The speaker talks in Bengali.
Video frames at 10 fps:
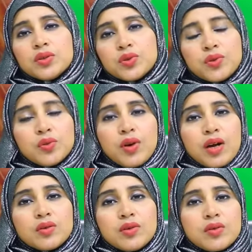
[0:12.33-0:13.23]

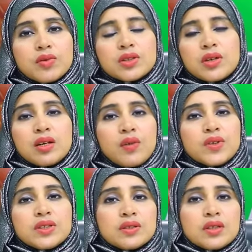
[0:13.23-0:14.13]
ছোটোখাটো নিউট্রিশনাল
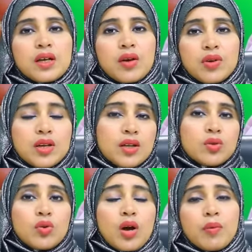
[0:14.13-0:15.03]
ডেফিসিয়েন্সির কারণে
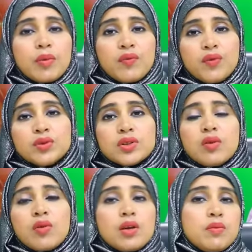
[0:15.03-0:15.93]
কিন্তু আমরা ফিউচারে
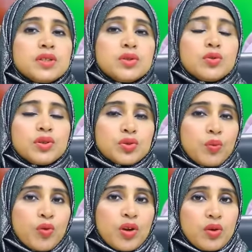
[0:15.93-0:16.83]
অনেক বেশি ঝুঁকি
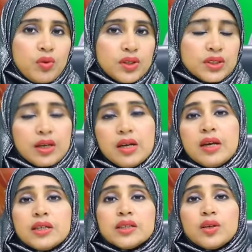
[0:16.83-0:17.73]
সম্মুখীন হয়ে যাই
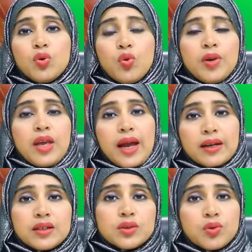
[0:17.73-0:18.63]
সেরকমই
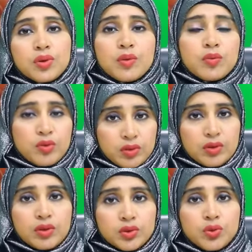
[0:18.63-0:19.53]
একটি ঝুঁকি
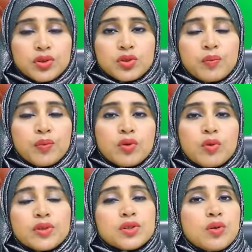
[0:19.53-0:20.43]
ঝুঁকি সম্পন্ন
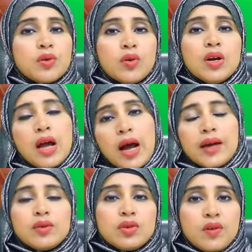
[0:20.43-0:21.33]
বিষয় হলো
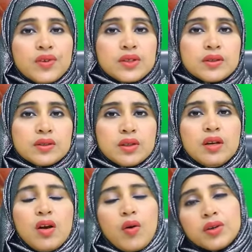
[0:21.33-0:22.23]
আয়রন ডেফিসিয়েন্সি
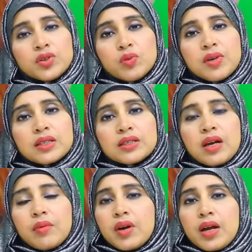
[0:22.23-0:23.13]
অনেক সময় আছে
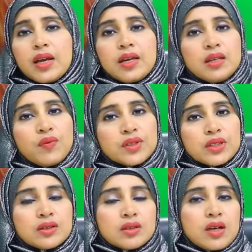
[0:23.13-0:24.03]
আমরা এই
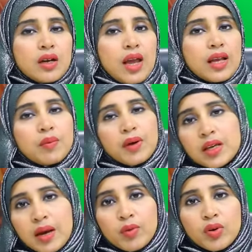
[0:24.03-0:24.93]
ডেফিসিয়েন্সিটাকে
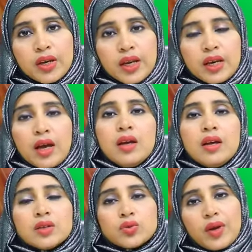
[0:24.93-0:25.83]
একেবারেই আমলে নিই না
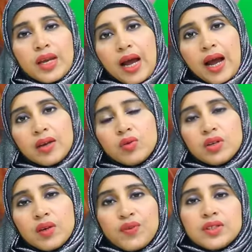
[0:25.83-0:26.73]
সো এই আয়রন
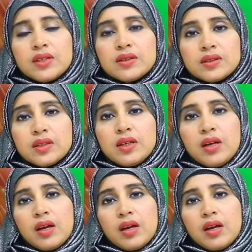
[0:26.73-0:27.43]
ডেফিসিয়েন্সি